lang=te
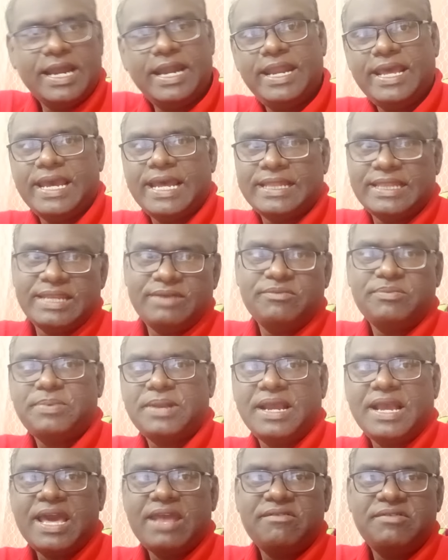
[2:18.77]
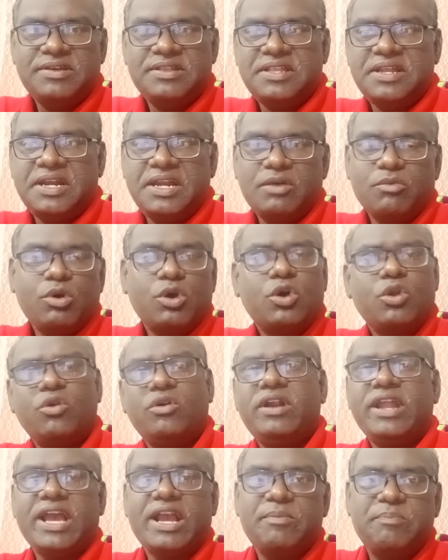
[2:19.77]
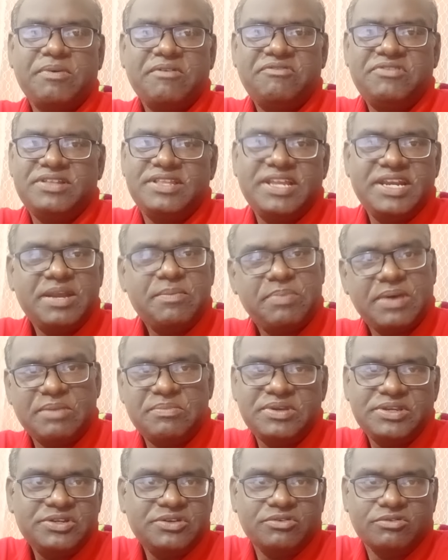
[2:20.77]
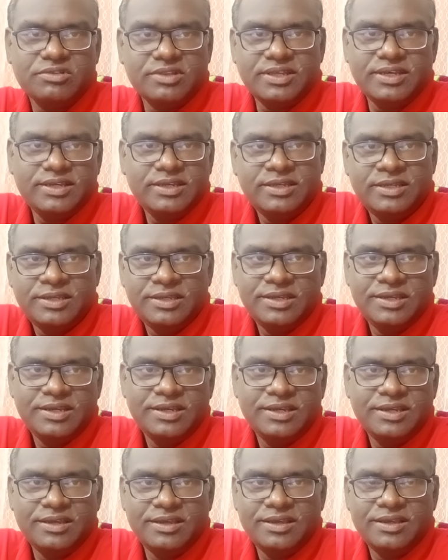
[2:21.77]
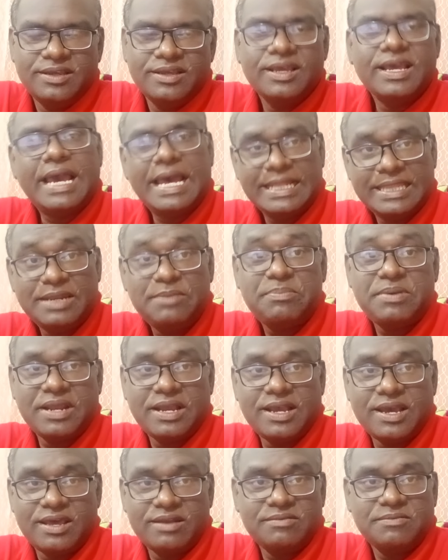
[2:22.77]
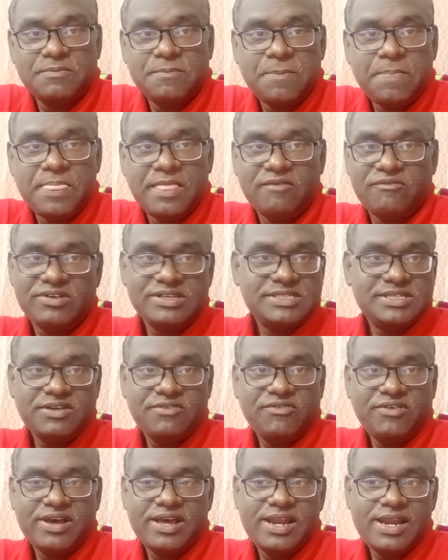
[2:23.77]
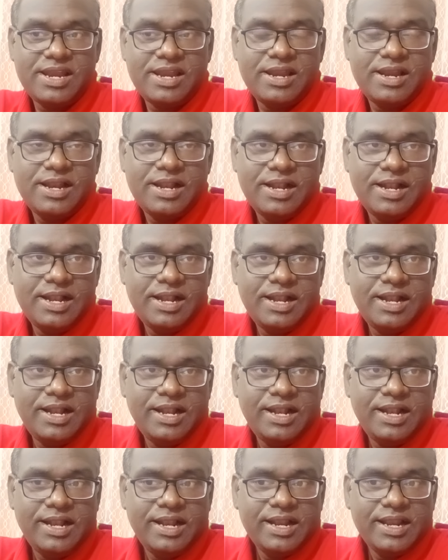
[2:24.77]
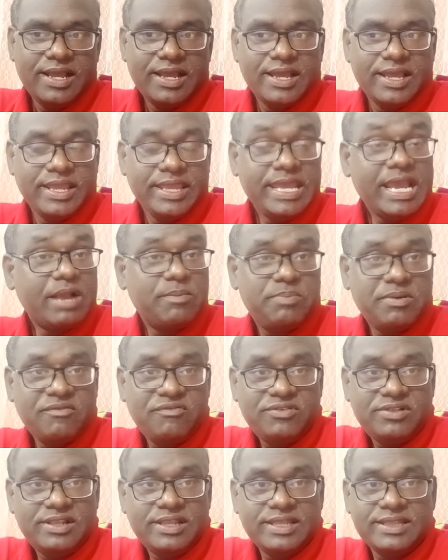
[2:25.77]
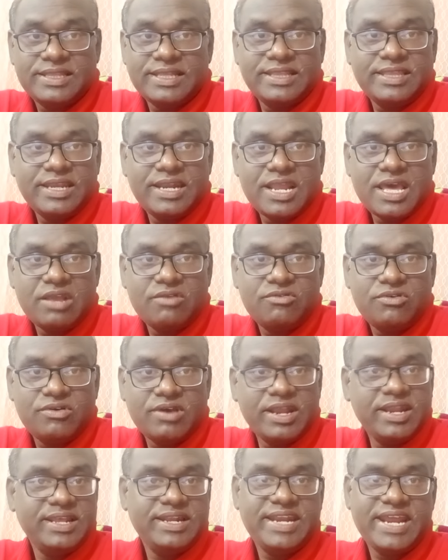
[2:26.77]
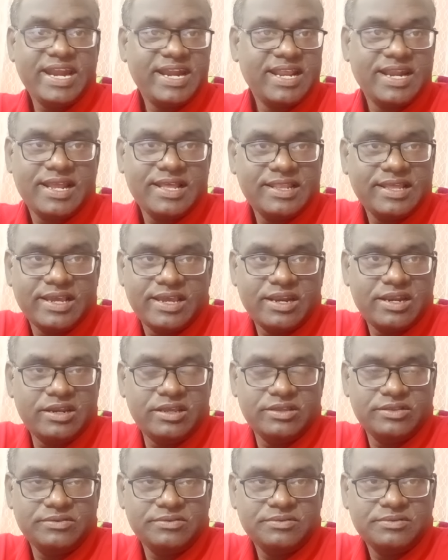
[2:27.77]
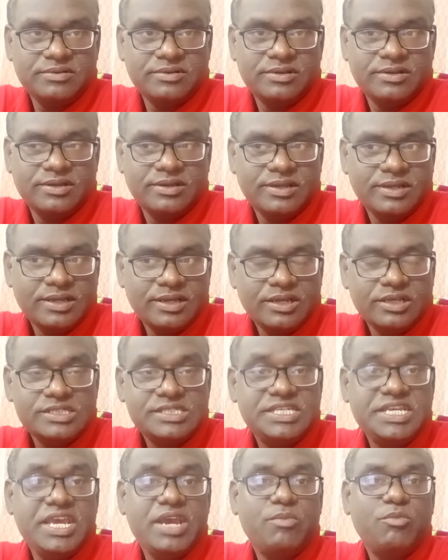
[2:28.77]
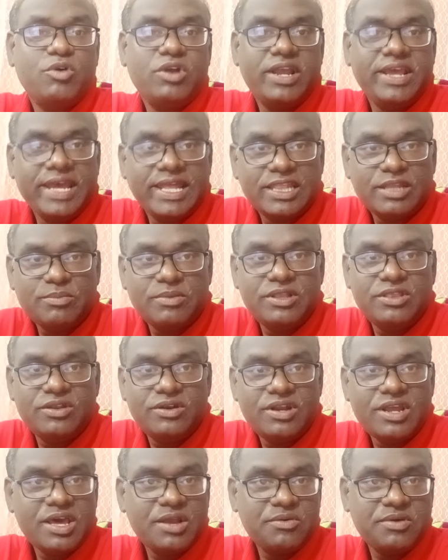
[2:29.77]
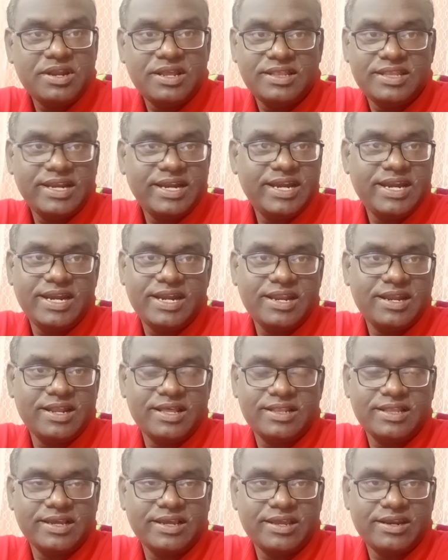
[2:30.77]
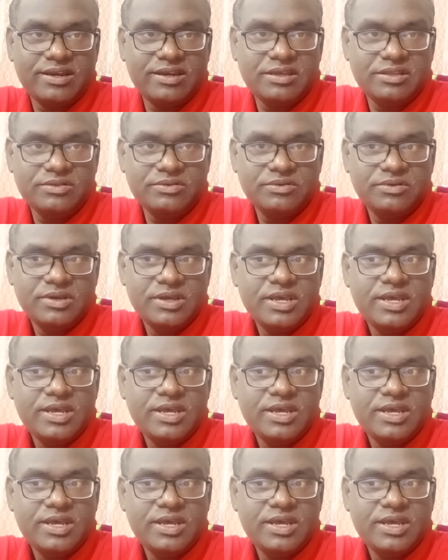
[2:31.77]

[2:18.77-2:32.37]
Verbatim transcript: అంటే అతని ప్రకారం ఏంటంటే ఒక రెండు ఎగ్ తినే పర్మిషన్ ఉంది అతని ప్రకారం ఫస్ట్ ఆఫ్ ఆల్ ఎగ్ పఫ్లు ఇంత తిన్నారు అనే డేటా నా దగ్గర లేదు సీఎంఓలో ఎంతమంది ఉన్నారు అనే డేటా నా దగ్గర లేదు